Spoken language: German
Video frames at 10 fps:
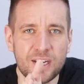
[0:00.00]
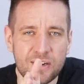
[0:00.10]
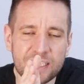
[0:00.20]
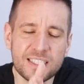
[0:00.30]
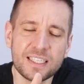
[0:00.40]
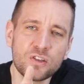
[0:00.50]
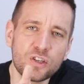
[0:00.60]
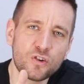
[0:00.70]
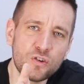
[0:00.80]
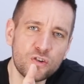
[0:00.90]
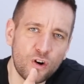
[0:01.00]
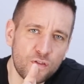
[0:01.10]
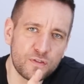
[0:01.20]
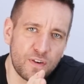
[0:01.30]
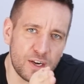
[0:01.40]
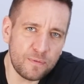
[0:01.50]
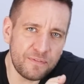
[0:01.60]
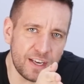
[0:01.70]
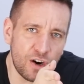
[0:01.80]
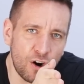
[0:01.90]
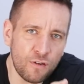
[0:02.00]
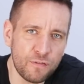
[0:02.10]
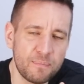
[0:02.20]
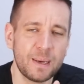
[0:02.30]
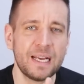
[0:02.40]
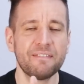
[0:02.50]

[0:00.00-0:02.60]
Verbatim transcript: Und das ist auch der Grund oft, warum wir hoffen,